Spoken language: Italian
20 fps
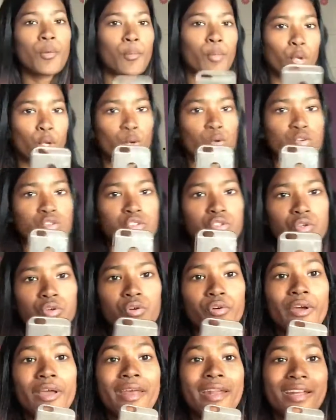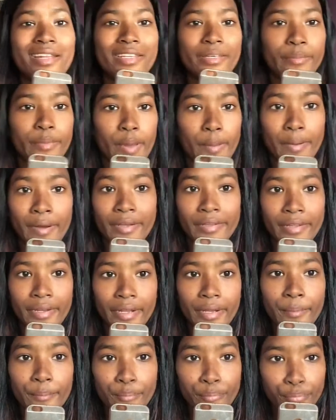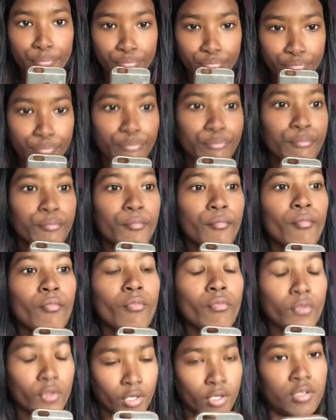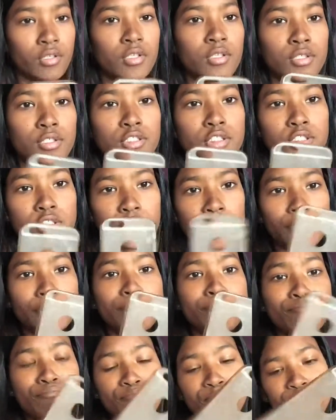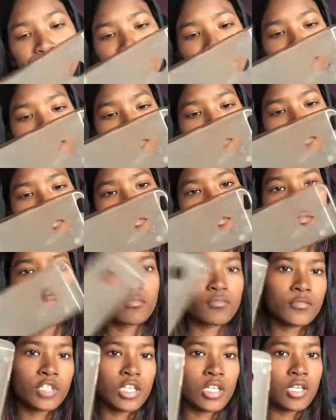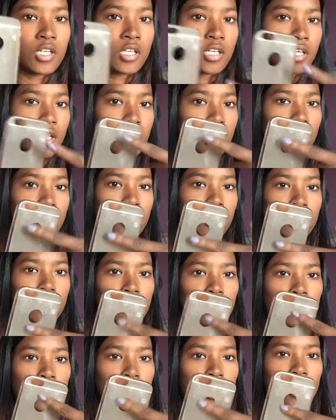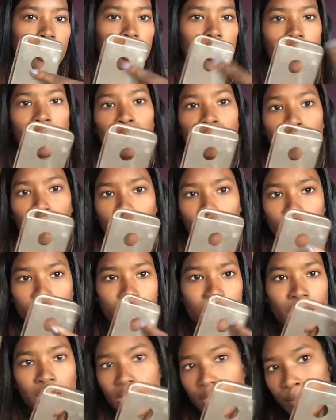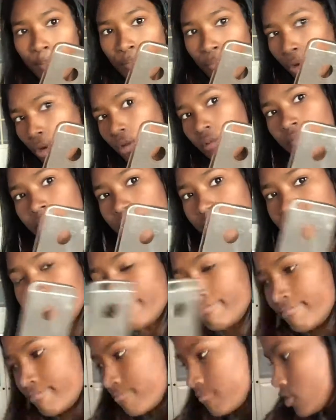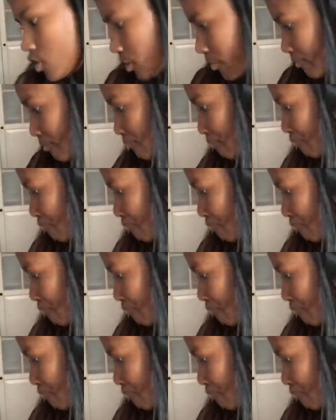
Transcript: poi questo era di mia madre sì che qua ha il buco dell'apple sì.